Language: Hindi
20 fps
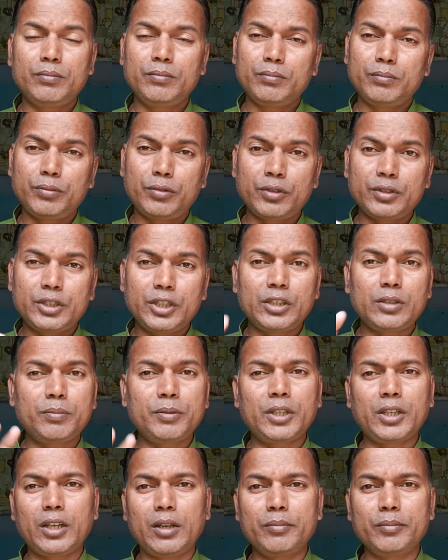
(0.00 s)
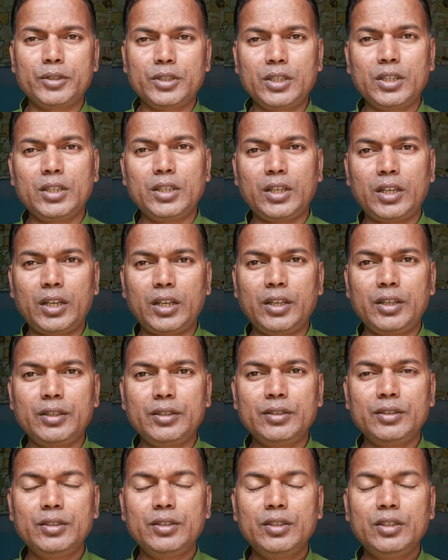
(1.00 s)
प्रोजेक्ट पे काम किया जा रहा
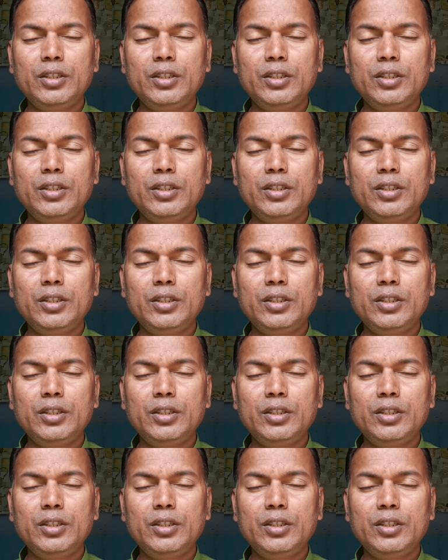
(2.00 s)
है